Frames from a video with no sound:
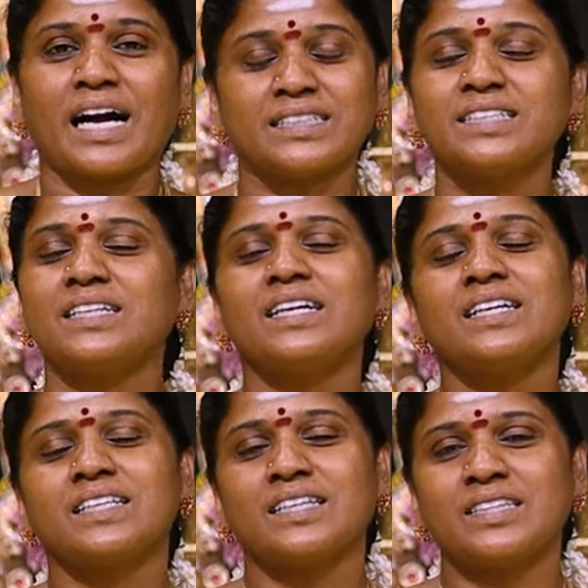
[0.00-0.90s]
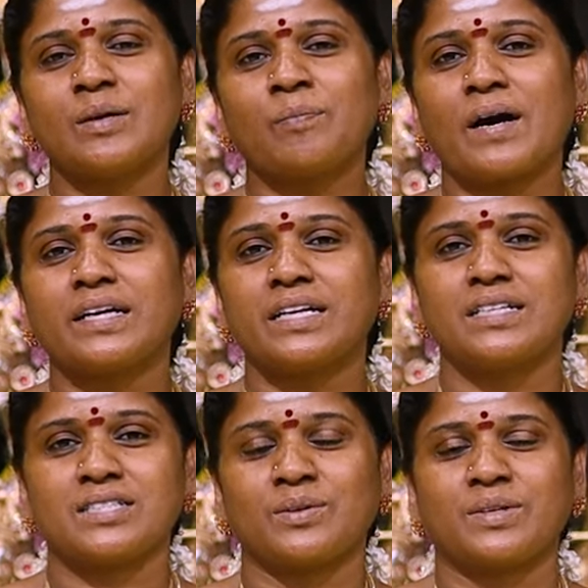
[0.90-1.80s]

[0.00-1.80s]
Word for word: அதை தான் இந்த பாடல்ல